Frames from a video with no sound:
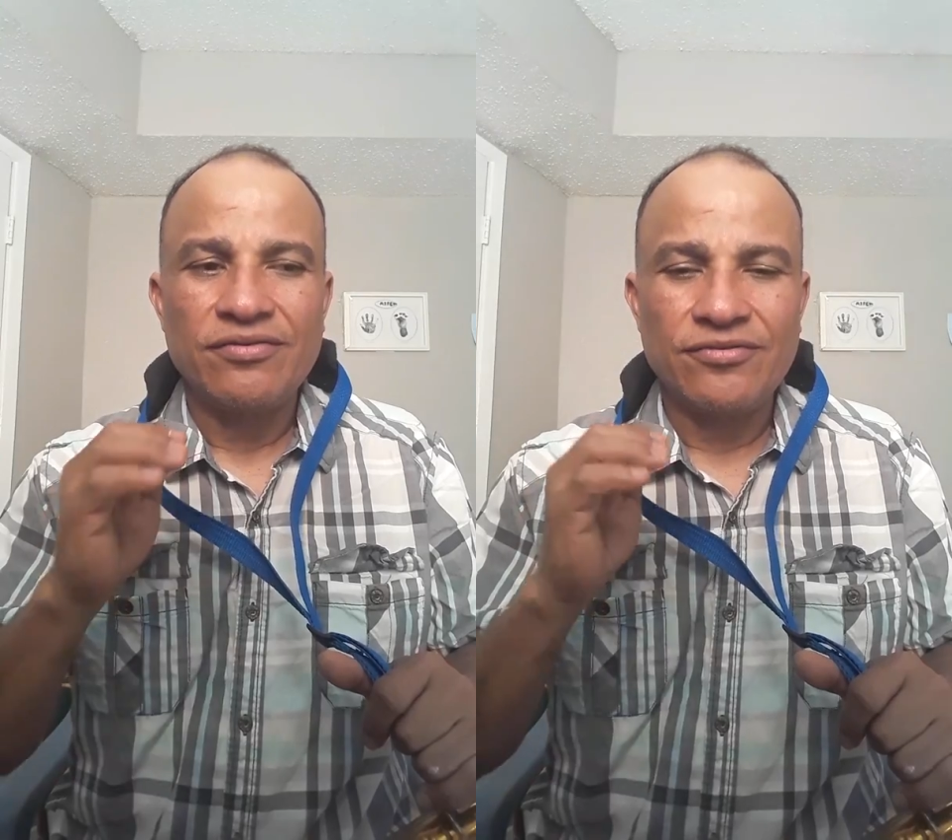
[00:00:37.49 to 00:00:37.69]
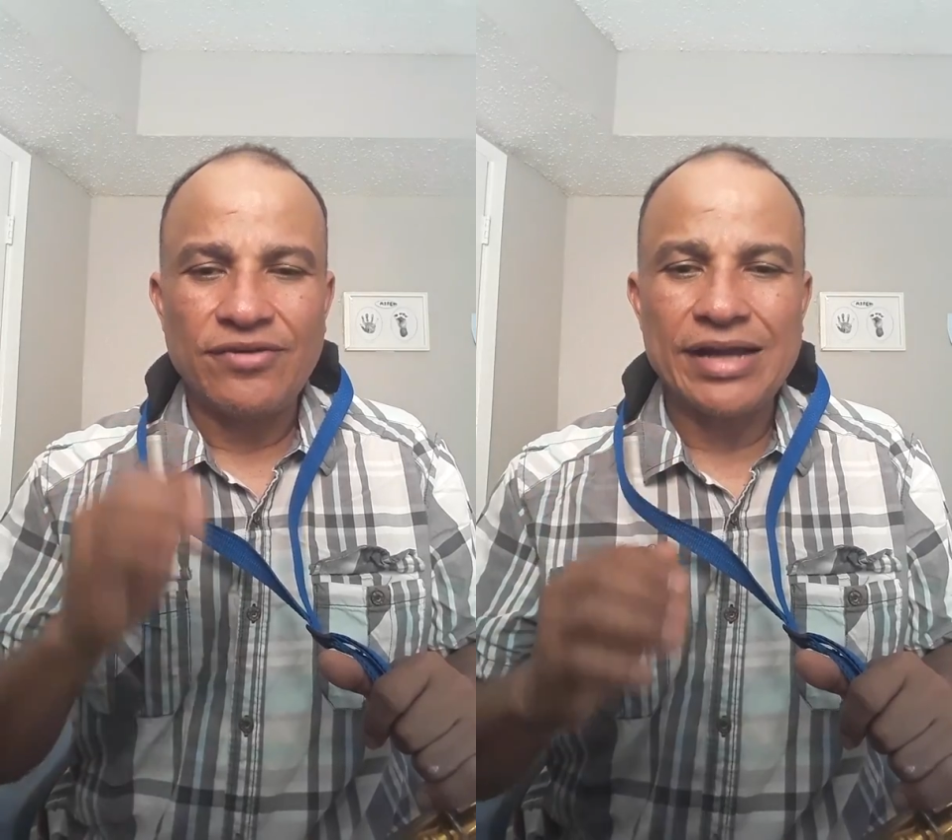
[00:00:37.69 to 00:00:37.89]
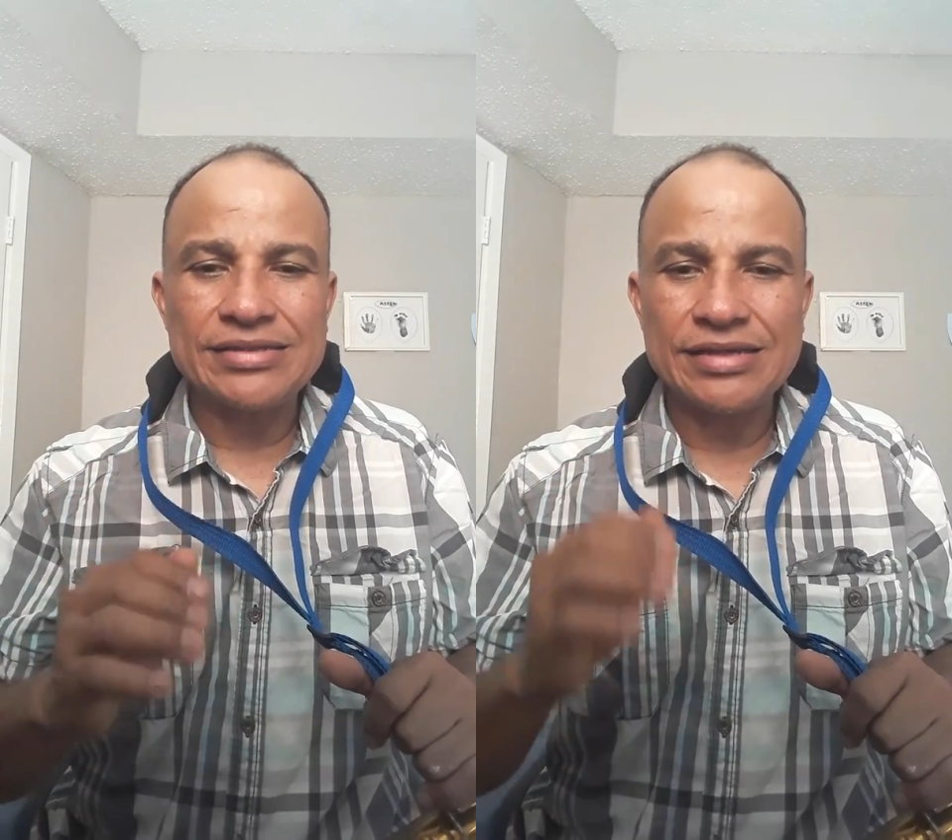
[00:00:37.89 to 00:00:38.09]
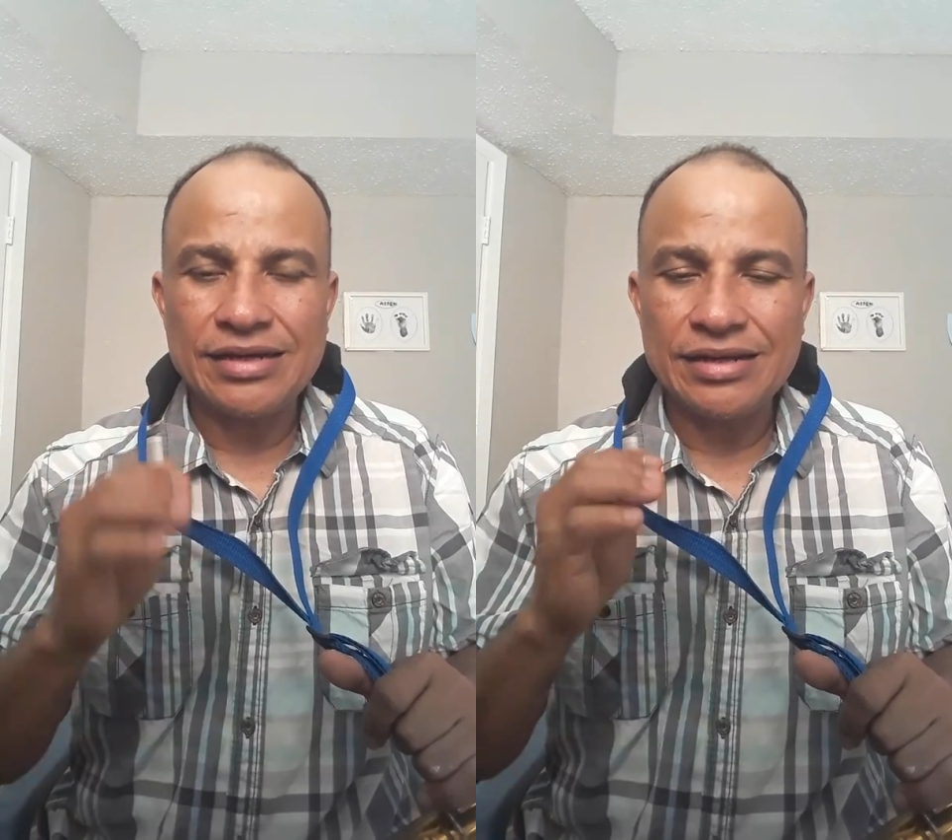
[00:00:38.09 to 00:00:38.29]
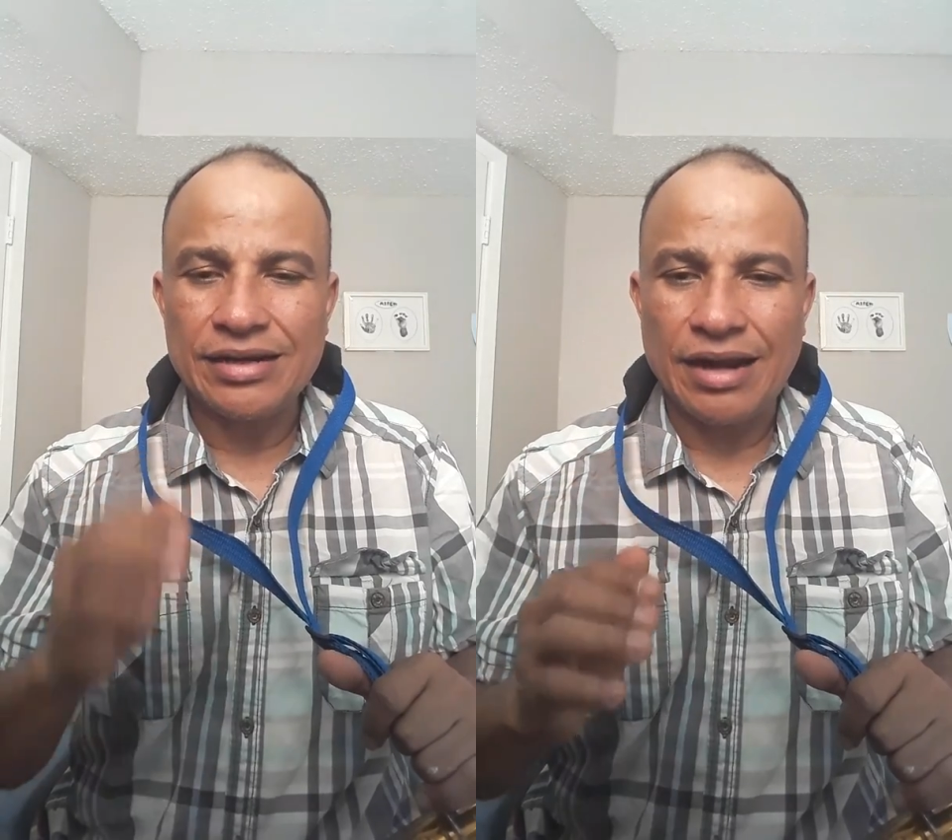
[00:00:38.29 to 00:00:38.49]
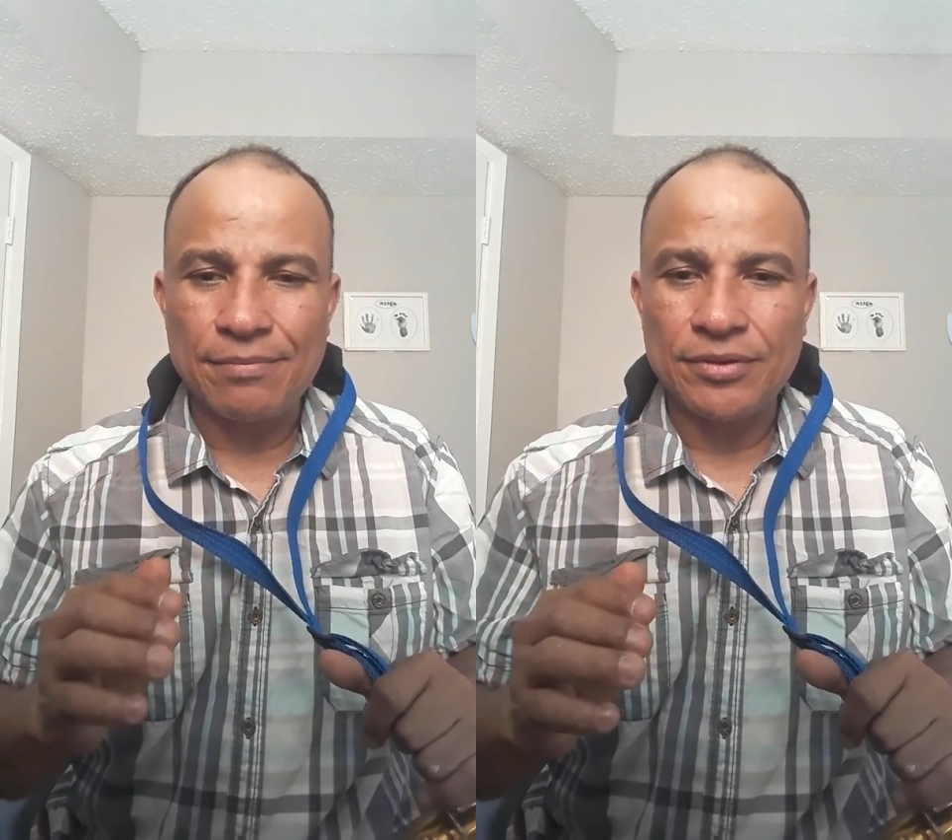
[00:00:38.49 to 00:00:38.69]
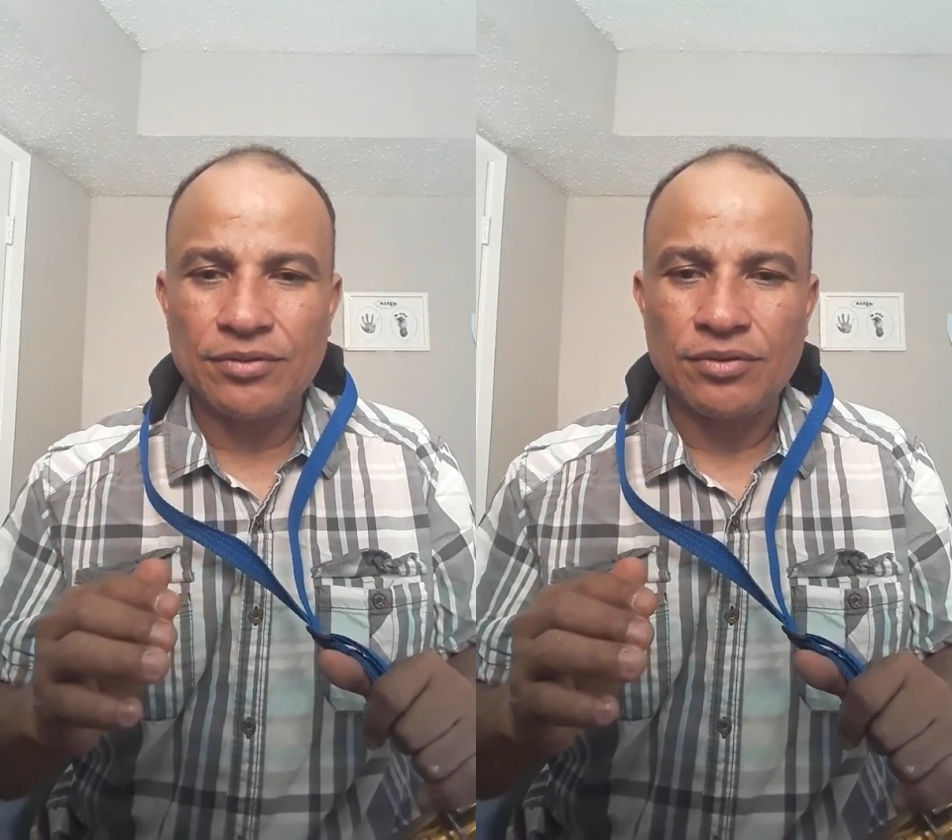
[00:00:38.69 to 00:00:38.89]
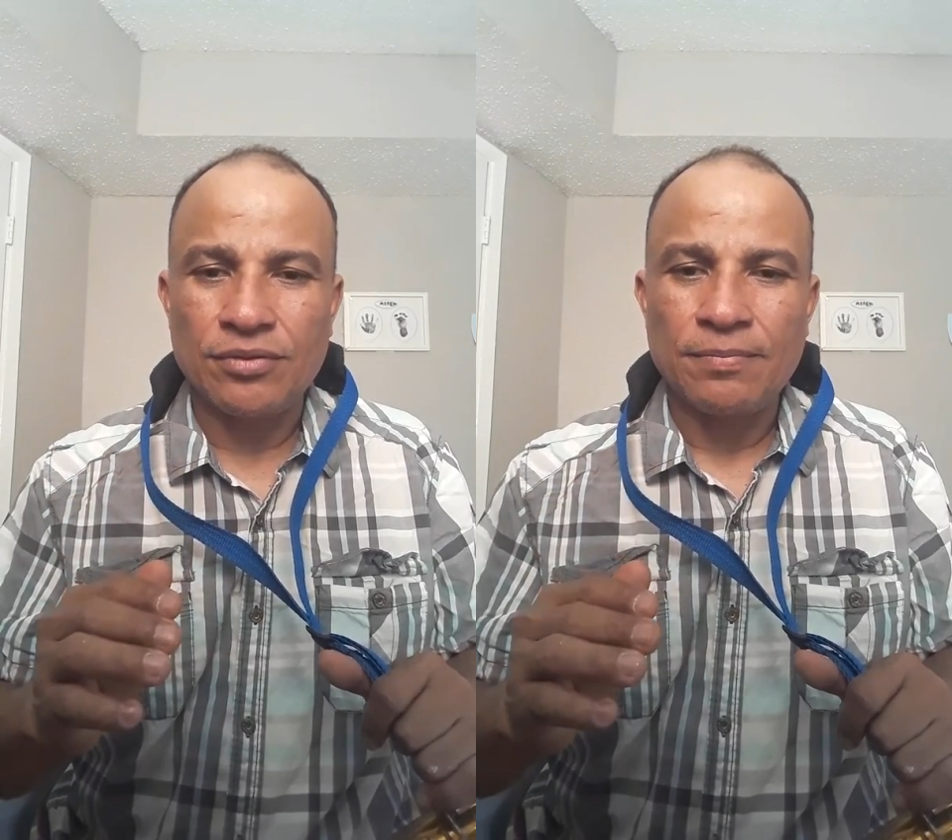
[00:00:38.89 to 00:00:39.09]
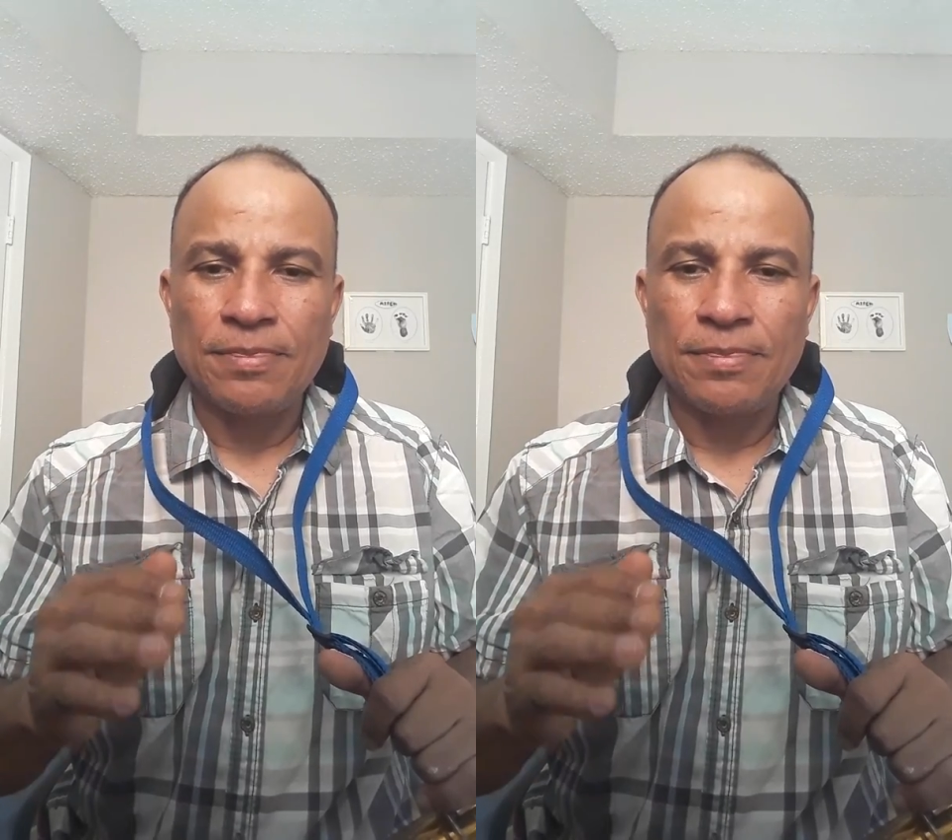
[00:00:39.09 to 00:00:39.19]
fácil y rápido.